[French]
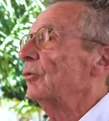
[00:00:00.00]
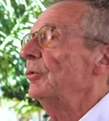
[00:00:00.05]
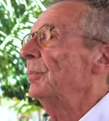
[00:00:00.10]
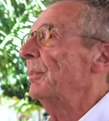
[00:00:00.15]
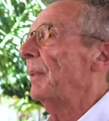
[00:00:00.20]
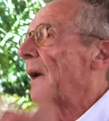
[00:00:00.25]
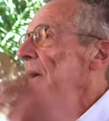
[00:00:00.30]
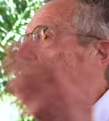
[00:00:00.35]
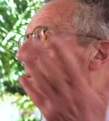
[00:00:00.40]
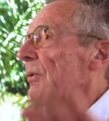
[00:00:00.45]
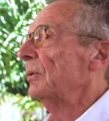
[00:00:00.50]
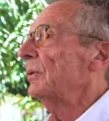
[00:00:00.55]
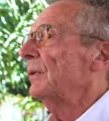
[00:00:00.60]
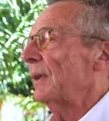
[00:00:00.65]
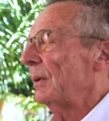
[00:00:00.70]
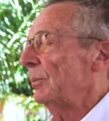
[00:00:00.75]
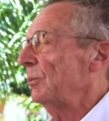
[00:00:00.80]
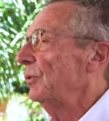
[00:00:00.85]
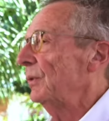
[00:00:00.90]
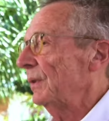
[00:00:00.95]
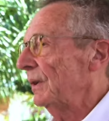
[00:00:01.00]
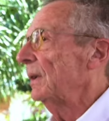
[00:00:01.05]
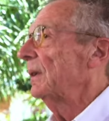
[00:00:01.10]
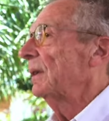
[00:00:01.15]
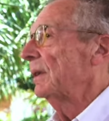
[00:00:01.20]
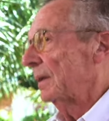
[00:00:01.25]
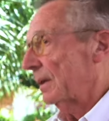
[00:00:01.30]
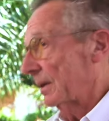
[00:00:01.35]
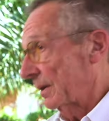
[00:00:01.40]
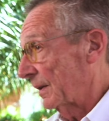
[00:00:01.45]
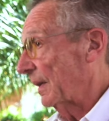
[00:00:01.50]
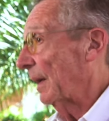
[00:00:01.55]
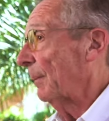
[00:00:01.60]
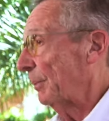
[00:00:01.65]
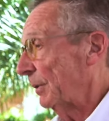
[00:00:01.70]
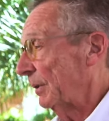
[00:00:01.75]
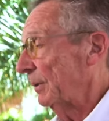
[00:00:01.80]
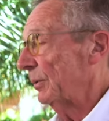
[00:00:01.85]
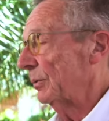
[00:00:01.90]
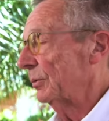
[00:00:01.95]
donc je lui parle de sa musique qui
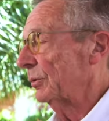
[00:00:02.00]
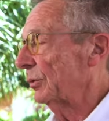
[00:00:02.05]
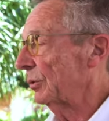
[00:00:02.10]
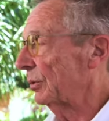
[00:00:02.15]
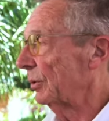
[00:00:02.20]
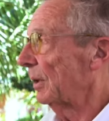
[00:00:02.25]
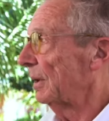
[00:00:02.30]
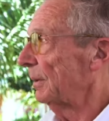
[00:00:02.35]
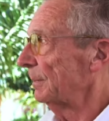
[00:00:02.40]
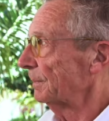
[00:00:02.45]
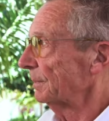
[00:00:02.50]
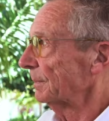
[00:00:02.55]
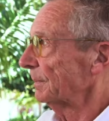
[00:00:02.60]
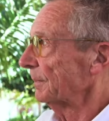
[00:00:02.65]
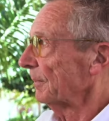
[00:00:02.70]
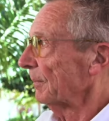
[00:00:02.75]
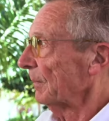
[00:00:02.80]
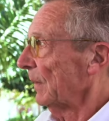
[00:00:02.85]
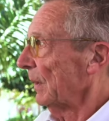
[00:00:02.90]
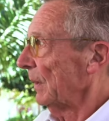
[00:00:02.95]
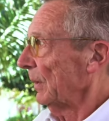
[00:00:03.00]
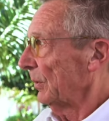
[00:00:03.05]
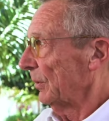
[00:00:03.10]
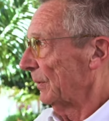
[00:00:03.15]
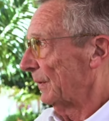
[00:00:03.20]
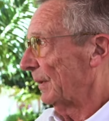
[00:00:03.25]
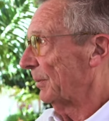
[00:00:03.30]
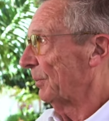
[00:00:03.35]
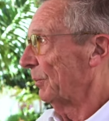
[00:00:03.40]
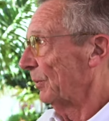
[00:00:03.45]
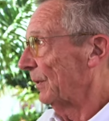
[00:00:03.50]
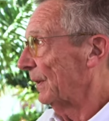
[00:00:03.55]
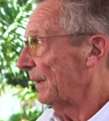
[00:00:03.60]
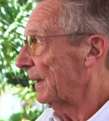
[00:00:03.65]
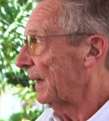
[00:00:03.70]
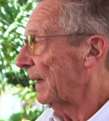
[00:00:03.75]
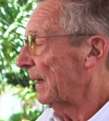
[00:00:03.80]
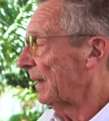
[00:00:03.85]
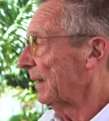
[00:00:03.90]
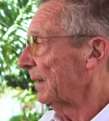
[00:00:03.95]
s'appelait donc Dogora, de cette
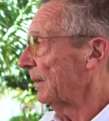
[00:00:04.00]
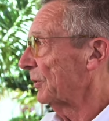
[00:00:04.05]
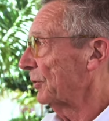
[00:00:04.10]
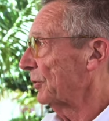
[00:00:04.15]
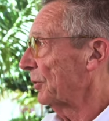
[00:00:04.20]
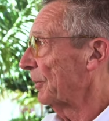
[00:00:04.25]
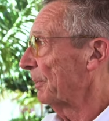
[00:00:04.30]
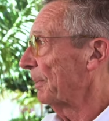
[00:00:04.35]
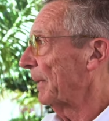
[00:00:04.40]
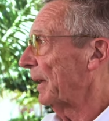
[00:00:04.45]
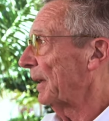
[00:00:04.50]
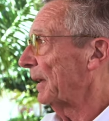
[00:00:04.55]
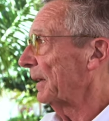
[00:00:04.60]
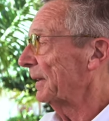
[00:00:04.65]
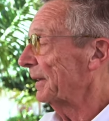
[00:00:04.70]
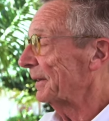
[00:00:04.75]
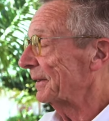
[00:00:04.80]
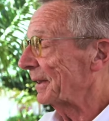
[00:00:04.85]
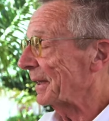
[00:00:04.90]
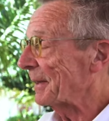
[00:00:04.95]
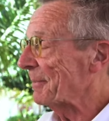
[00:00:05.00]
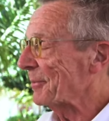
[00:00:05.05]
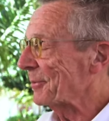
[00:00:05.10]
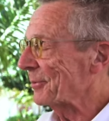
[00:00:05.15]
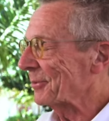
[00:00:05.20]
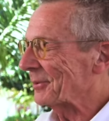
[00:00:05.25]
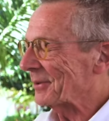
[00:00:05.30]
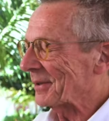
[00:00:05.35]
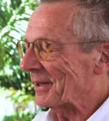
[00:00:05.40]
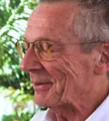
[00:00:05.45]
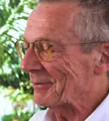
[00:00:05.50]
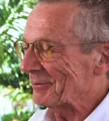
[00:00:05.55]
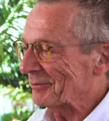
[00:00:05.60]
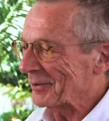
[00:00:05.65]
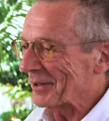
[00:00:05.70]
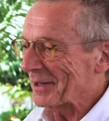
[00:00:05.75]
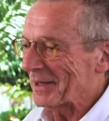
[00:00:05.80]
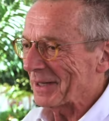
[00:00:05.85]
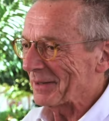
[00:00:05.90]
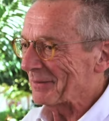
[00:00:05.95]
musique-là, et je lui en parle avec des trémolos dans
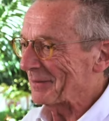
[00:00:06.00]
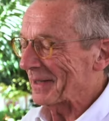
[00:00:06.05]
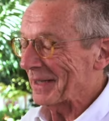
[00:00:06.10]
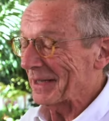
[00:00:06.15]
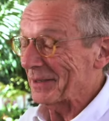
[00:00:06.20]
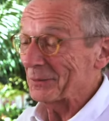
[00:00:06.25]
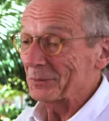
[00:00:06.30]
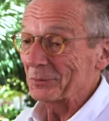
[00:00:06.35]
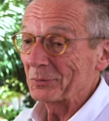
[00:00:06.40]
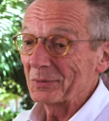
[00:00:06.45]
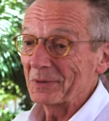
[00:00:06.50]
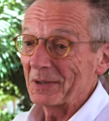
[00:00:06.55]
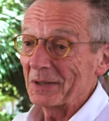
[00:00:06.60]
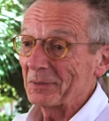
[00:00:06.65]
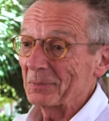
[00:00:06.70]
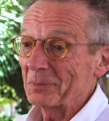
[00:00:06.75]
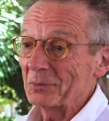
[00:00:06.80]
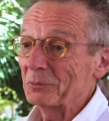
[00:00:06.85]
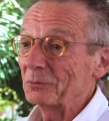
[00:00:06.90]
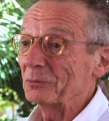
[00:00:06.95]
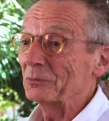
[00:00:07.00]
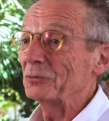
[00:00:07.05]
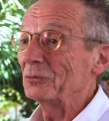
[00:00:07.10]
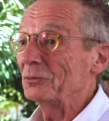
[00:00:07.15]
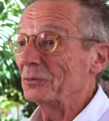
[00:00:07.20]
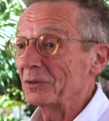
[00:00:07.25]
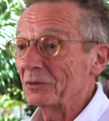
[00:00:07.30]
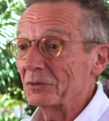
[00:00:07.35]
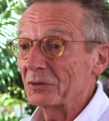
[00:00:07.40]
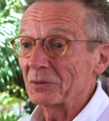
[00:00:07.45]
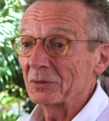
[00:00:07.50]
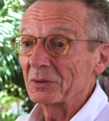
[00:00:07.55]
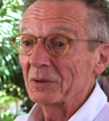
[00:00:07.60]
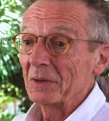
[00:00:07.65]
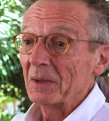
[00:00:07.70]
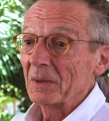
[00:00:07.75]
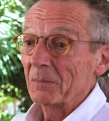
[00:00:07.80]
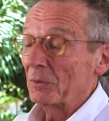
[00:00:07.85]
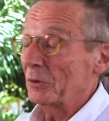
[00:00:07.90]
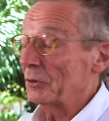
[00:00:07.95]
la voix et avec un enthousiasme fou. Et
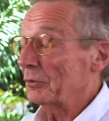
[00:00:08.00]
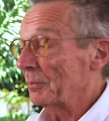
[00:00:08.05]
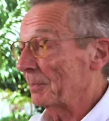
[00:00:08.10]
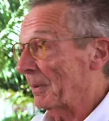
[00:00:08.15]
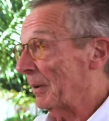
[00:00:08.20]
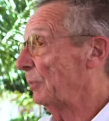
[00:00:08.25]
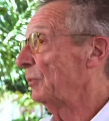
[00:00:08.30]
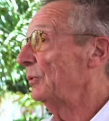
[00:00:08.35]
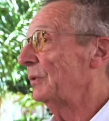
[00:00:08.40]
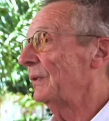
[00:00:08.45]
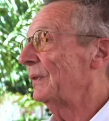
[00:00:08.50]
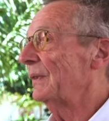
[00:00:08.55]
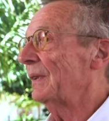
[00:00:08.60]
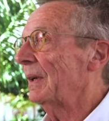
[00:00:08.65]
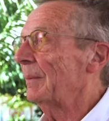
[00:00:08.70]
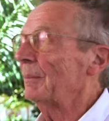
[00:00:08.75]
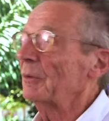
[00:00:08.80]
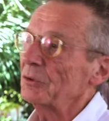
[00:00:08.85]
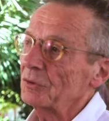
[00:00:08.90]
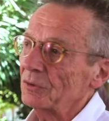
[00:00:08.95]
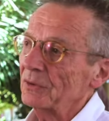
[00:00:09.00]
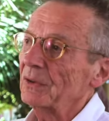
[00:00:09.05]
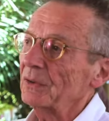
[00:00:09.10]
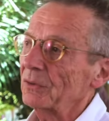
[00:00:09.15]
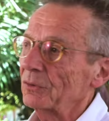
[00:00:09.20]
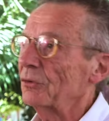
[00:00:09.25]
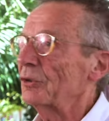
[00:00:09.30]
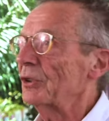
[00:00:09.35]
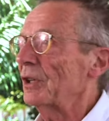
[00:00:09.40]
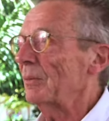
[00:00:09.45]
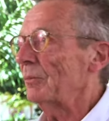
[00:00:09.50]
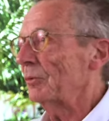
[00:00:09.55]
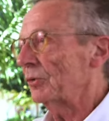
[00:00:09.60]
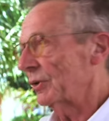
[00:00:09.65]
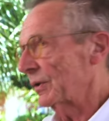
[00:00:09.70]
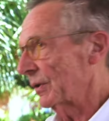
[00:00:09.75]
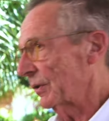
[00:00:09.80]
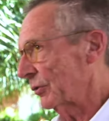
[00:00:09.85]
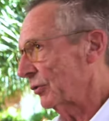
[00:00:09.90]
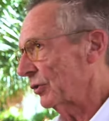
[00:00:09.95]
je, moi, je suis pas musicien, mais je sais ce que
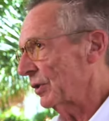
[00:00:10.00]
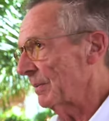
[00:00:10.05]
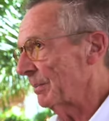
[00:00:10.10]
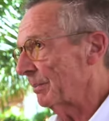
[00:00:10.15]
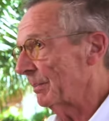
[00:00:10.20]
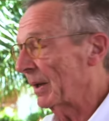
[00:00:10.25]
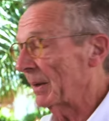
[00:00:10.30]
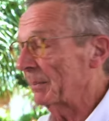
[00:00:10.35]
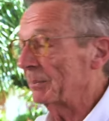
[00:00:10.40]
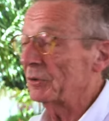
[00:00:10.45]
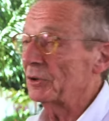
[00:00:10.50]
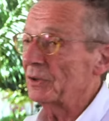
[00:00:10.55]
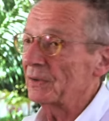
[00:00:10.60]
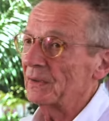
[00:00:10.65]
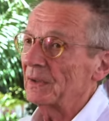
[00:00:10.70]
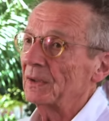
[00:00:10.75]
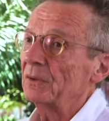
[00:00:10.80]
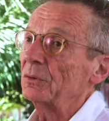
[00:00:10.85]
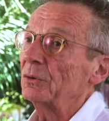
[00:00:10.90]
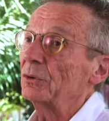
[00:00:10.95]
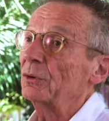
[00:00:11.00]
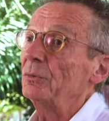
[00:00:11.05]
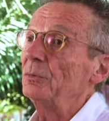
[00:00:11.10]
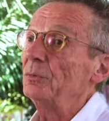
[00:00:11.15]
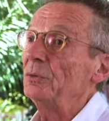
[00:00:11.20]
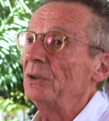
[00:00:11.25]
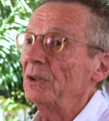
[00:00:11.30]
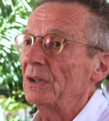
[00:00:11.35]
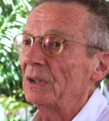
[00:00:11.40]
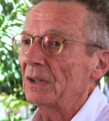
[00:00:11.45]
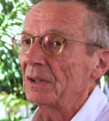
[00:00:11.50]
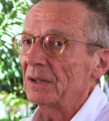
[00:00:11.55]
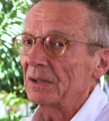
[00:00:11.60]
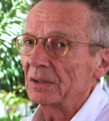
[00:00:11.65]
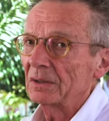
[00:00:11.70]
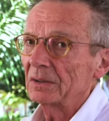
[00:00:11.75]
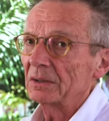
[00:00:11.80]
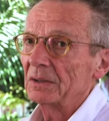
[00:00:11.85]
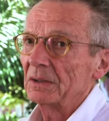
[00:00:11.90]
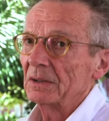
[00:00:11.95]
j'aime, je sais ce que j'aime pas, puis j'essaye de
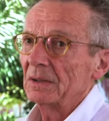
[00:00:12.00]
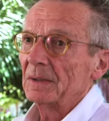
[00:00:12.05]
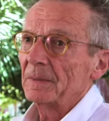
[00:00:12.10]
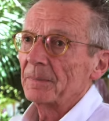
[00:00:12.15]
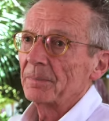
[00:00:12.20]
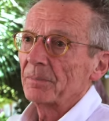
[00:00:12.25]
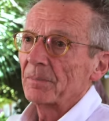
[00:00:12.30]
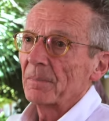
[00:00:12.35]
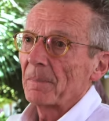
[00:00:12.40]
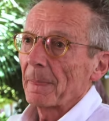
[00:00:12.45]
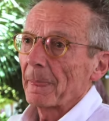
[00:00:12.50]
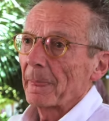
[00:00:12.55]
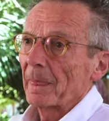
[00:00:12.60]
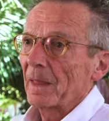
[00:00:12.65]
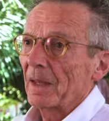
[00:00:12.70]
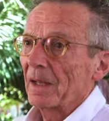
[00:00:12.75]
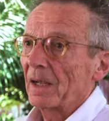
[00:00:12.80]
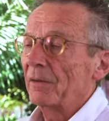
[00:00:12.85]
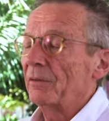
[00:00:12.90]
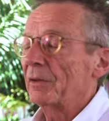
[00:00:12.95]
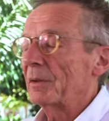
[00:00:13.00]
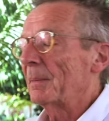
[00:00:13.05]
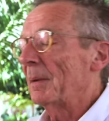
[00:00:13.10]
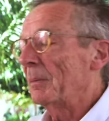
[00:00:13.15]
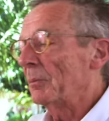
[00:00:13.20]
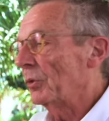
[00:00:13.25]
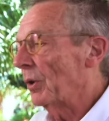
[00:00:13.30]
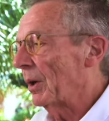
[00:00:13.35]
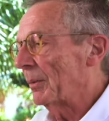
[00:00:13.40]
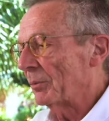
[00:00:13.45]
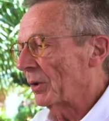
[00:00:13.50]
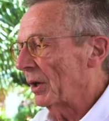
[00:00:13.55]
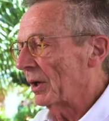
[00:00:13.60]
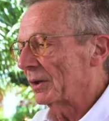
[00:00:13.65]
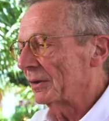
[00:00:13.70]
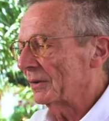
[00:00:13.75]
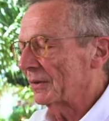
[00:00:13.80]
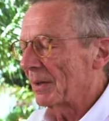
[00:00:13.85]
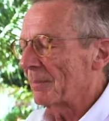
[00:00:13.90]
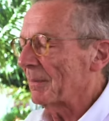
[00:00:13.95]
communiquer avec mes mots à
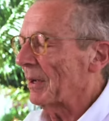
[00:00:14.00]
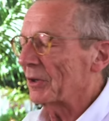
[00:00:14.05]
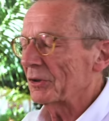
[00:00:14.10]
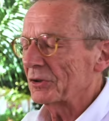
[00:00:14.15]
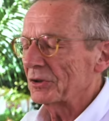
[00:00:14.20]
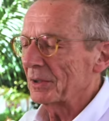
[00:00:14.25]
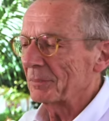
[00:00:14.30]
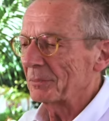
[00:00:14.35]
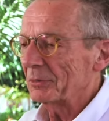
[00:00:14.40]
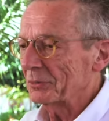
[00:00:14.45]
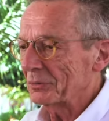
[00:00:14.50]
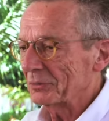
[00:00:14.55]
moi, et ça marche